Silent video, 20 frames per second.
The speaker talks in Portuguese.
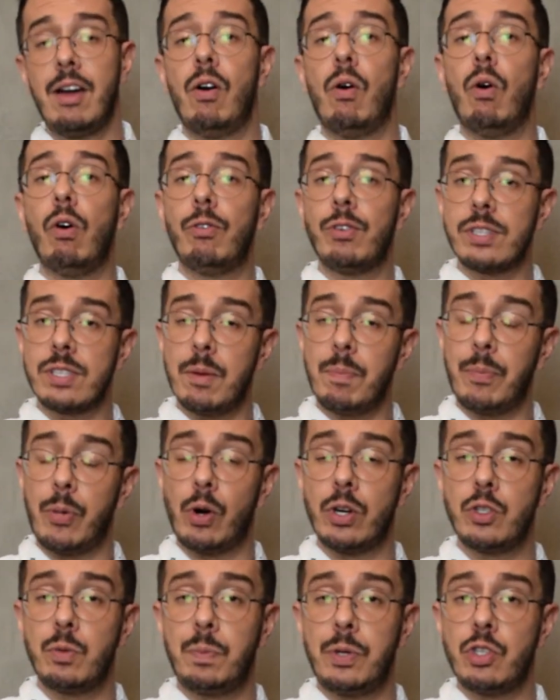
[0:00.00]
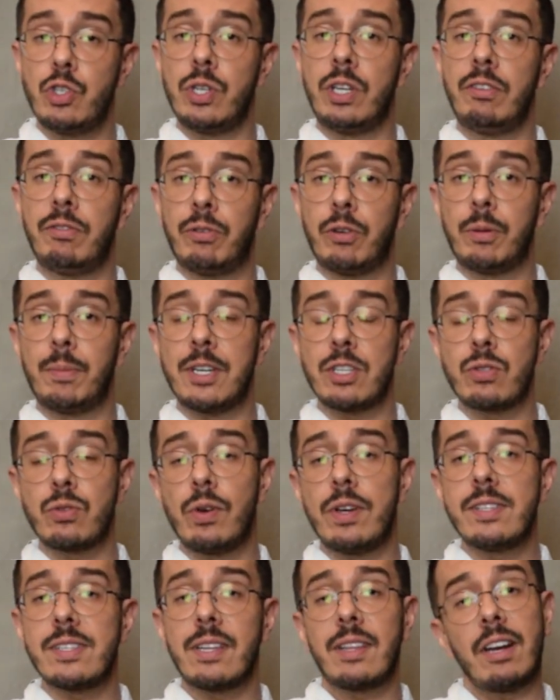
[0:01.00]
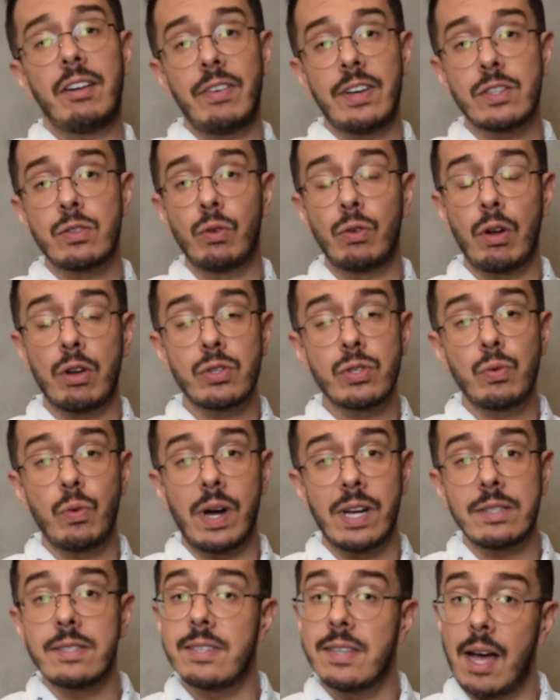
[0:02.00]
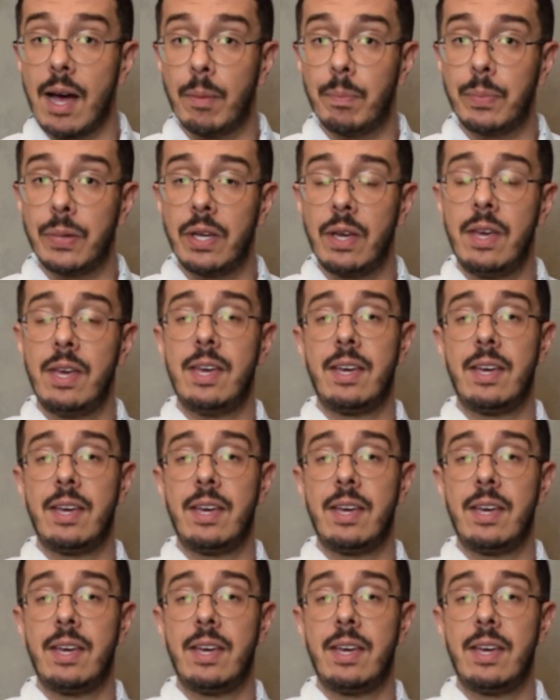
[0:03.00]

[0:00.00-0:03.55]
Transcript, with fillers: Ou você pode pedir informações através do nosso WhatsApp,